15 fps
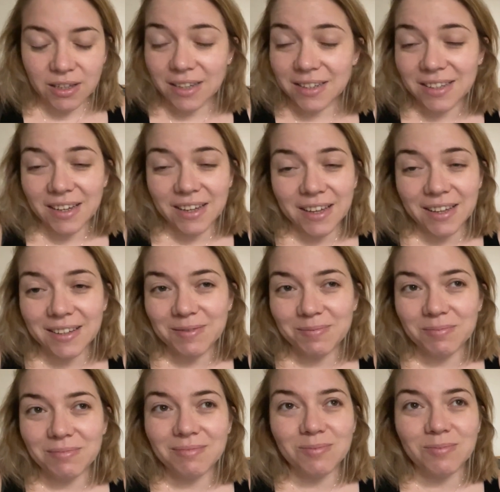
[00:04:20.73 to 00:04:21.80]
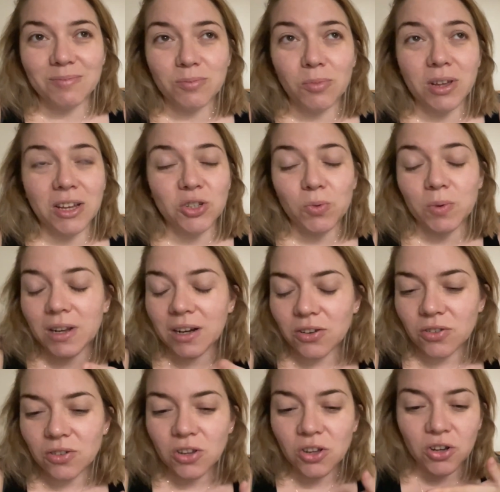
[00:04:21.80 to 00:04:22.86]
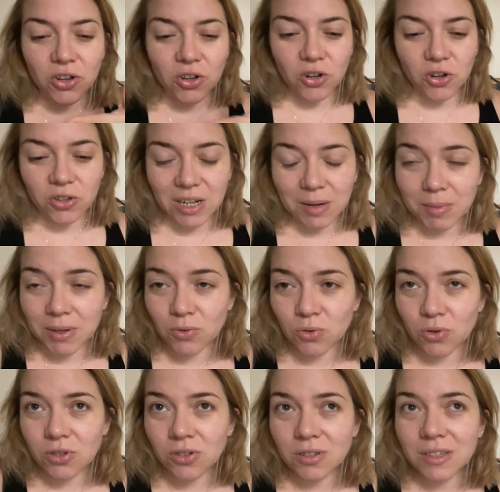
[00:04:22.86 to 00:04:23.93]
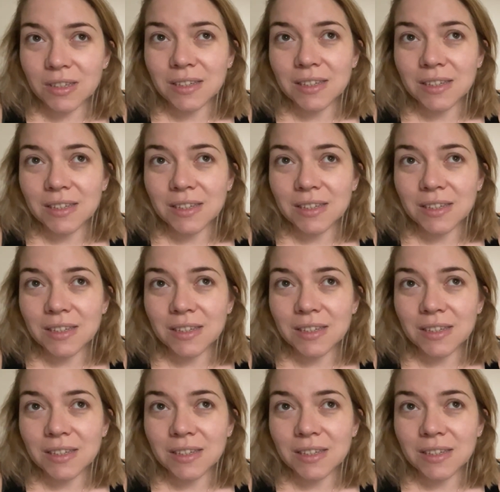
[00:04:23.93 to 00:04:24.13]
Así que mm, voy a subirlo con los tres minutos.